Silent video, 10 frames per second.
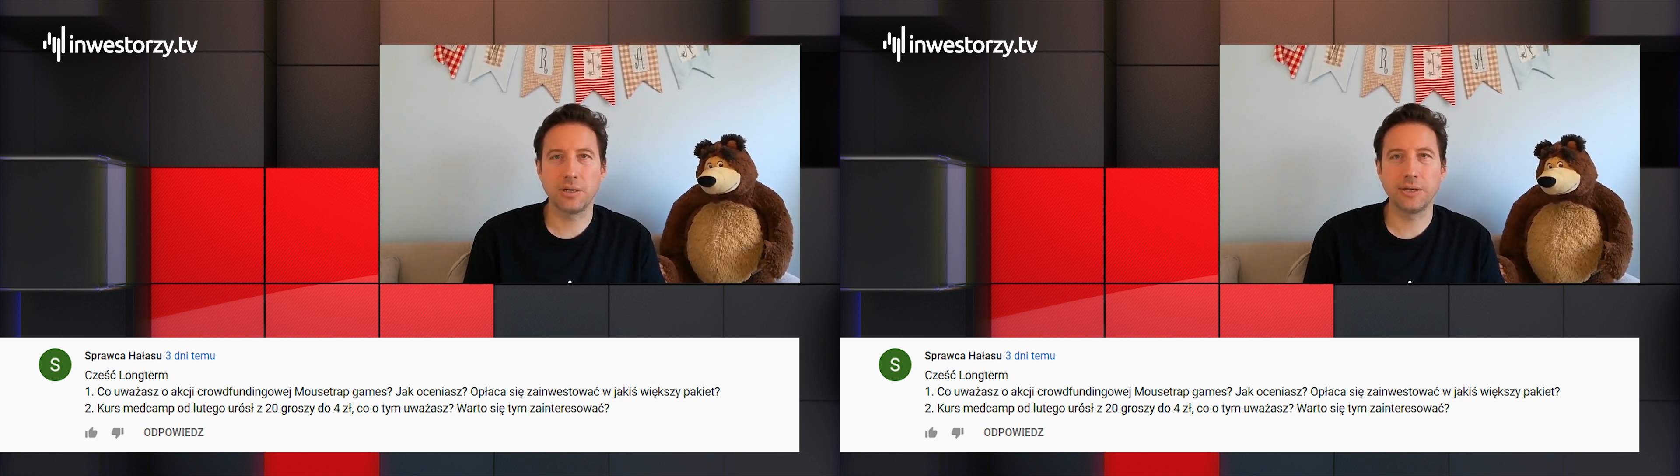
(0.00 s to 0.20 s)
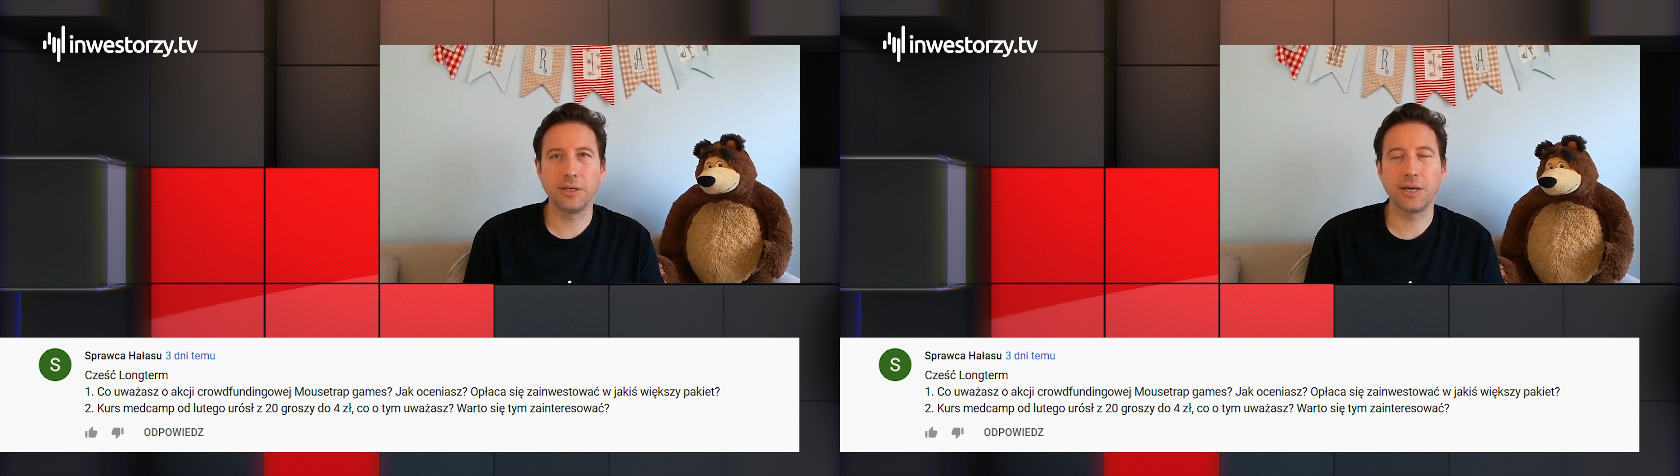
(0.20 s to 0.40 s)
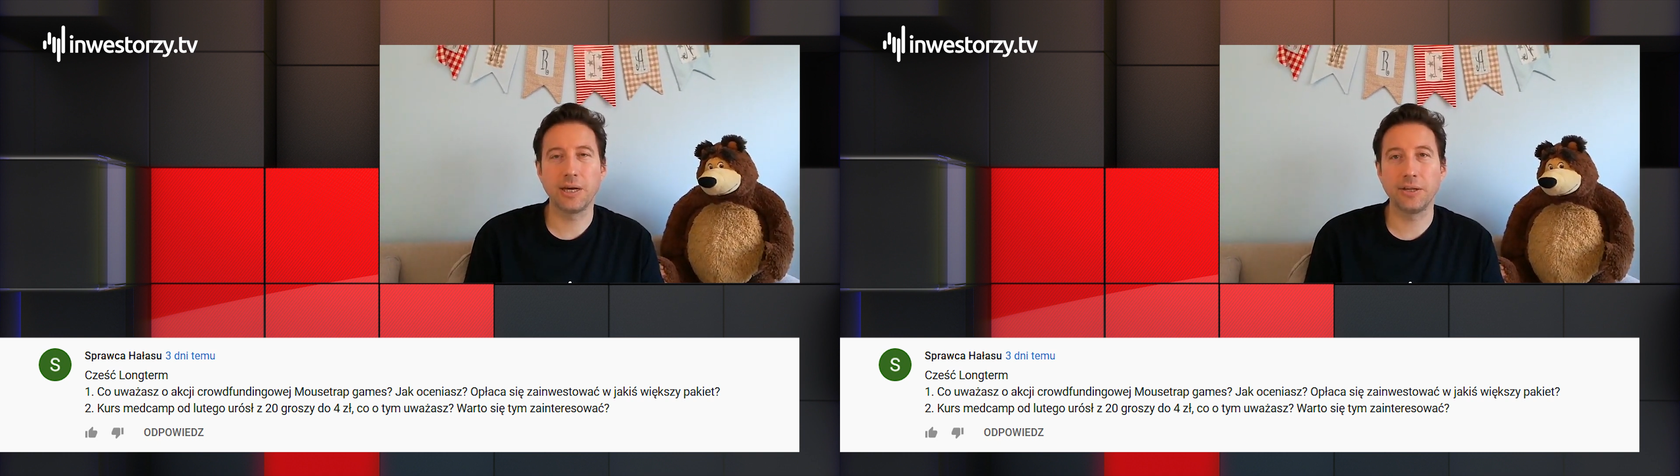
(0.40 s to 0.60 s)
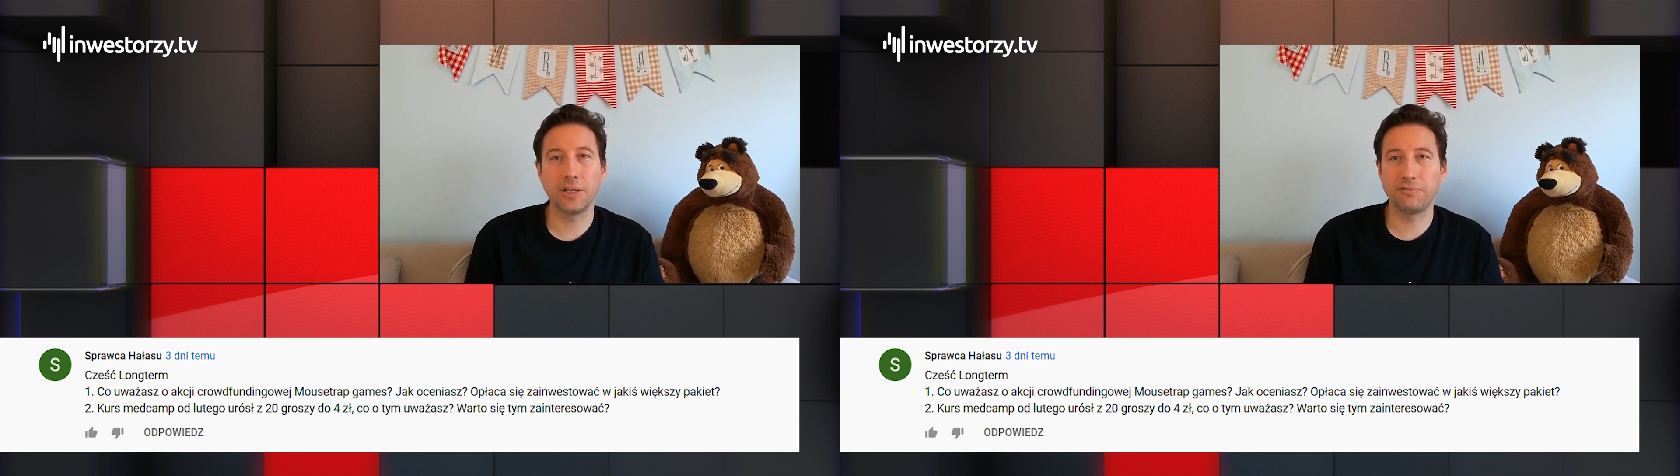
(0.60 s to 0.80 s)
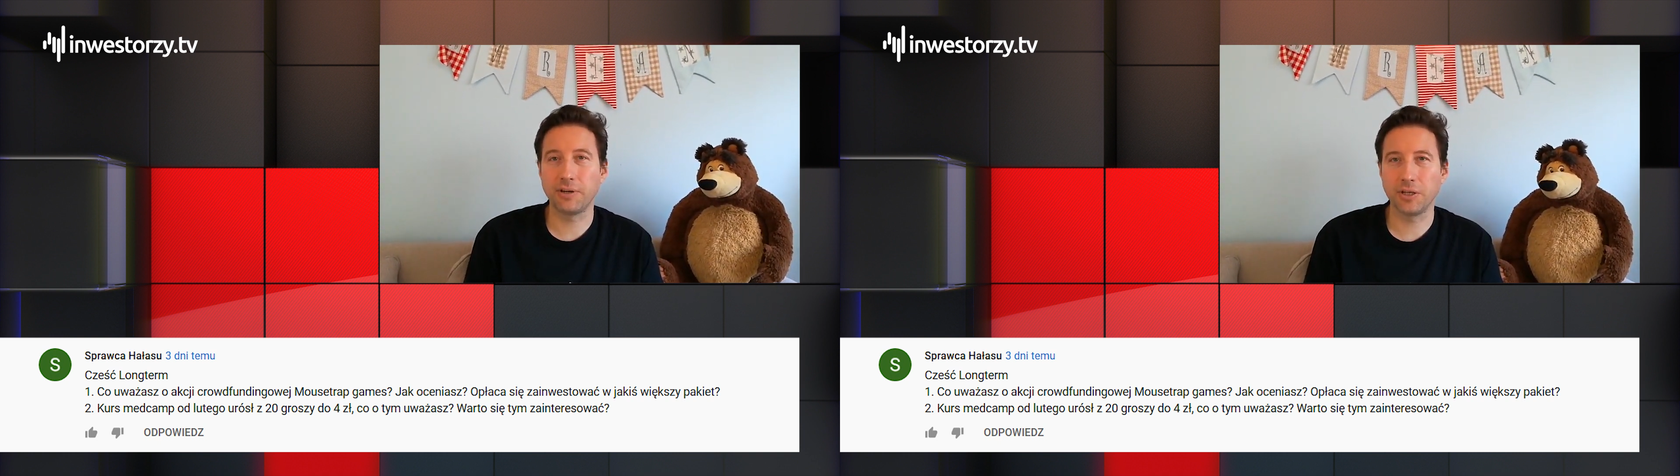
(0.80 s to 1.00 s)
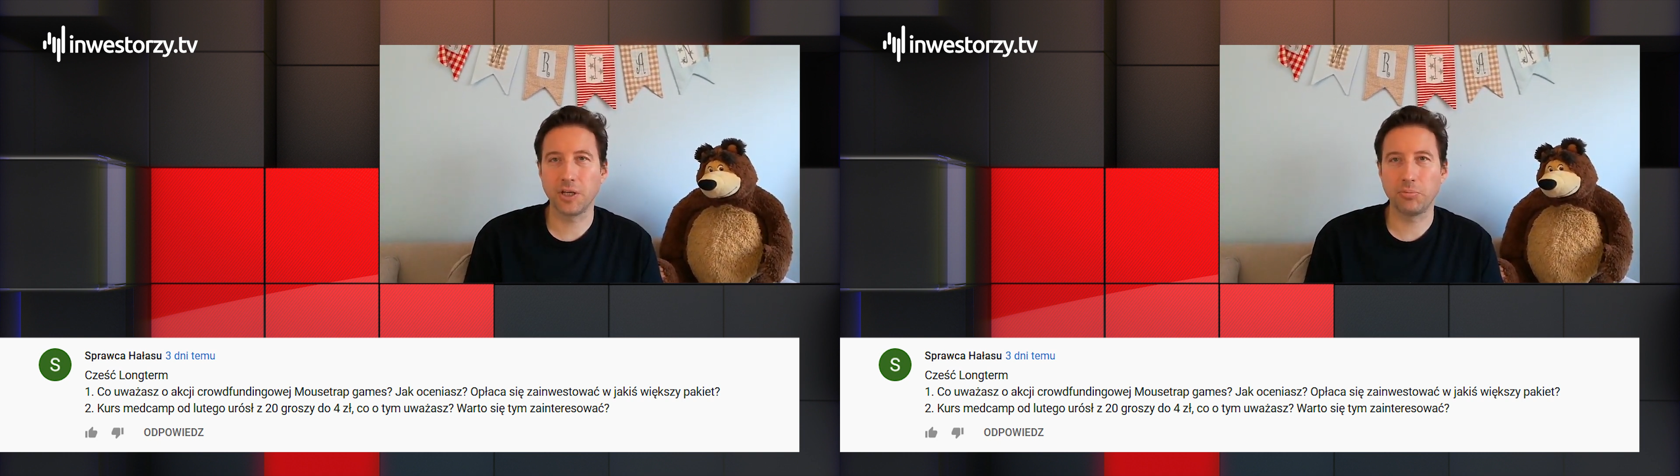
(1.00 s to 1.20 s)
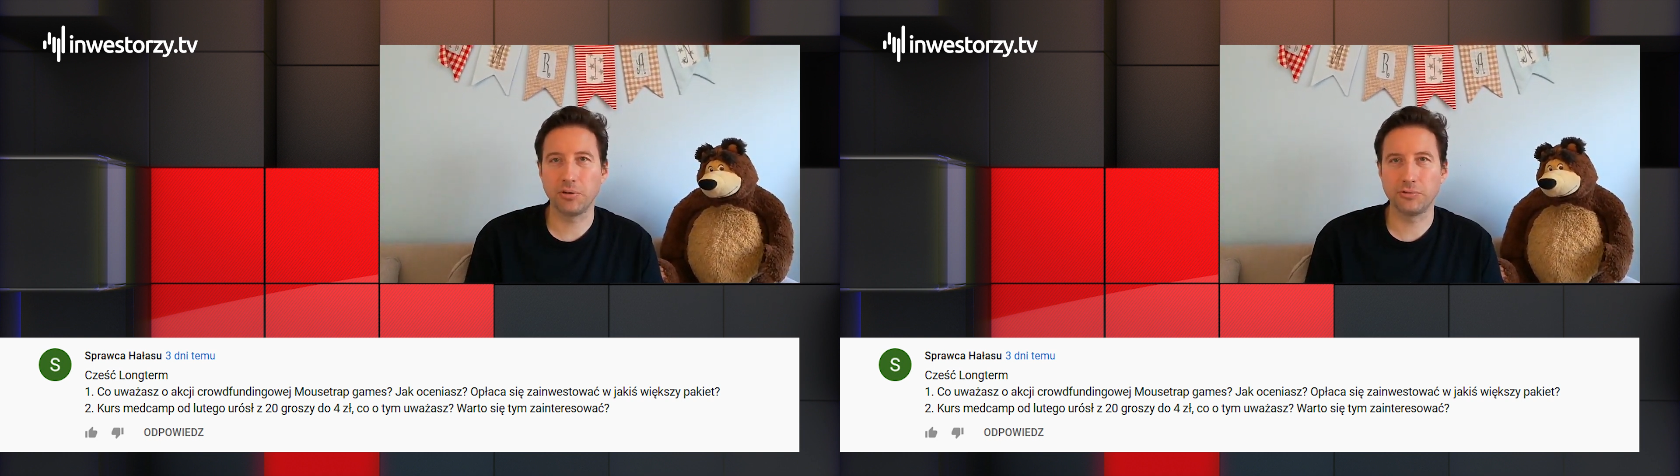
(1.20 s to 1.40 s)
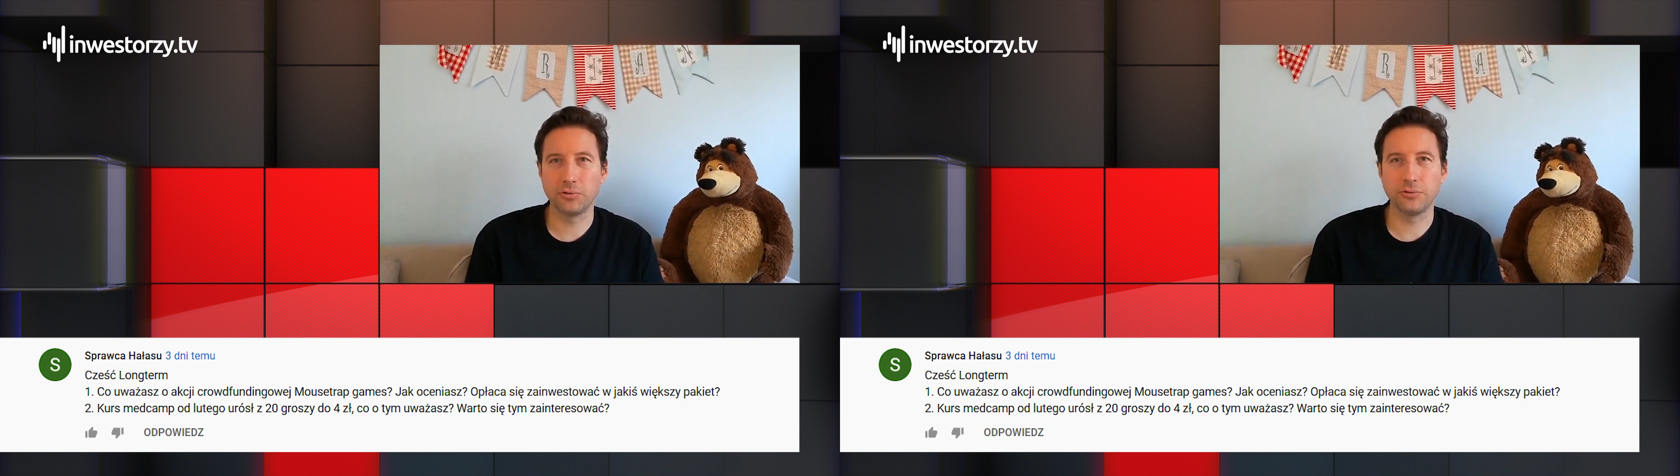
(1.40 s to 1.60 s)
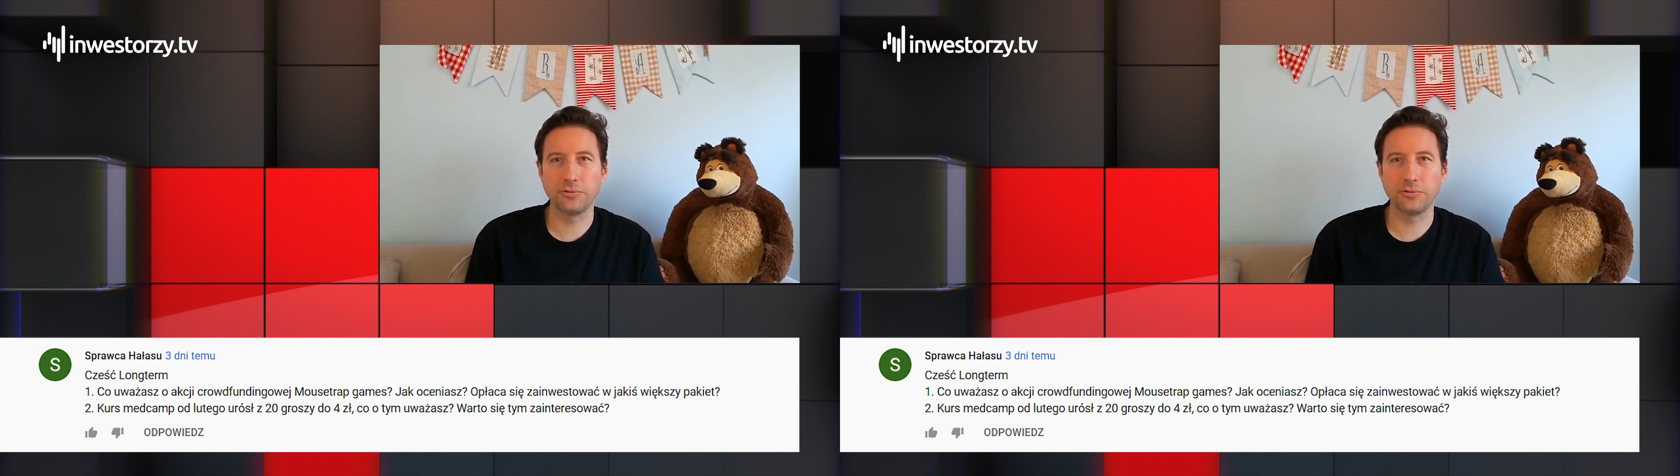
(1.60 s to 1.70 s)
ani KNF, ani GPW,